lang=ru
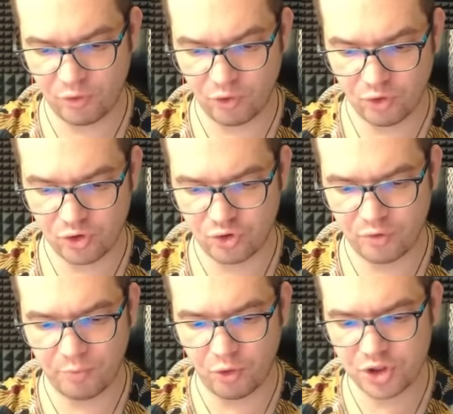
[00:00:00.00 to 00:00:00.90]
о, еще и
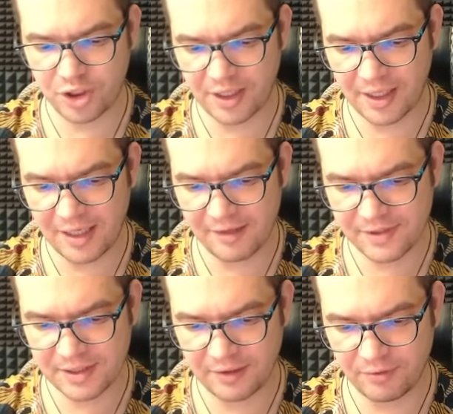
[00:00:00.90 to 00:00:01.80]
почта
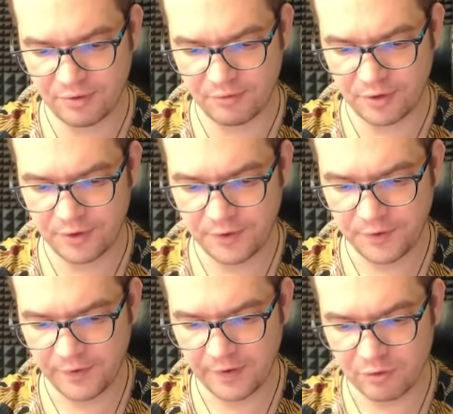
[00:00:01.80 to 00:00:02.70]
королевская у него.
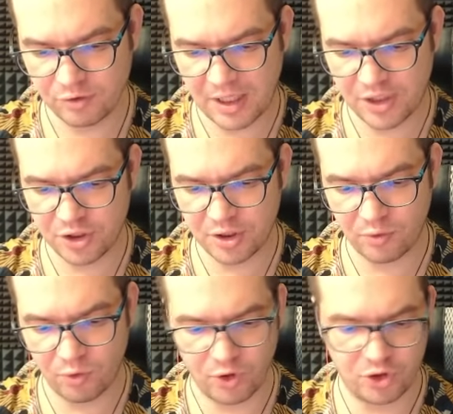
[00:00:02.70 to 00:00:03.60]
Ну, значит,
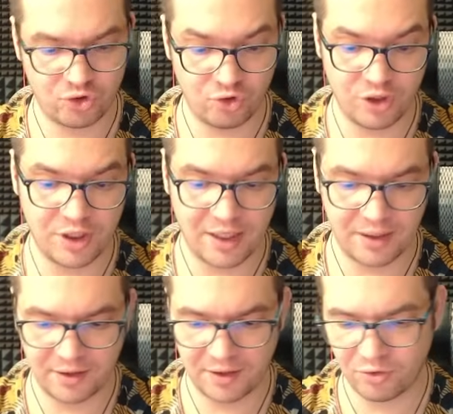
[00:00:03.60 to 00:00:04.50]
о, еще и яд.
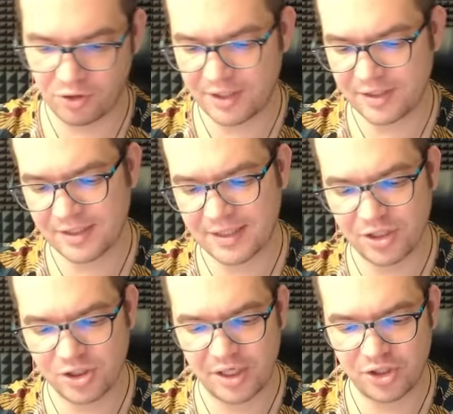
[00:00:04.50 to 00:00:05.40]
Я только хотел сказать,
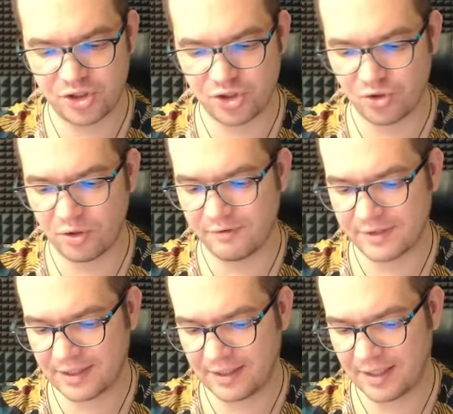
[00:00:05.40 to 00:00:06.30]
значит, тяжелого
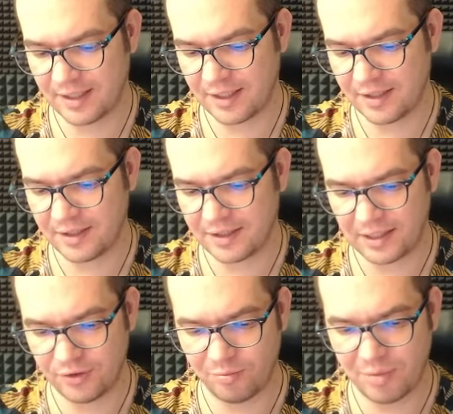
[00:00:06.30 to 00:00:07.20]
заклинания нет, а
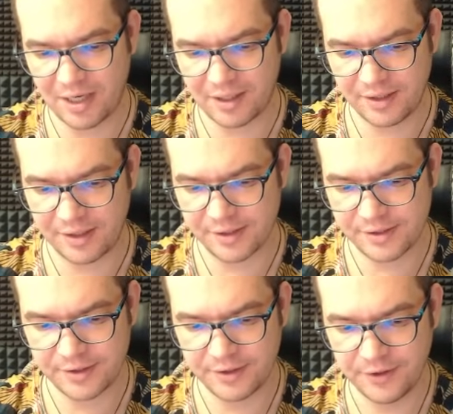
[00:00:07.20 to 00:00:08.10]
оно бах и есть.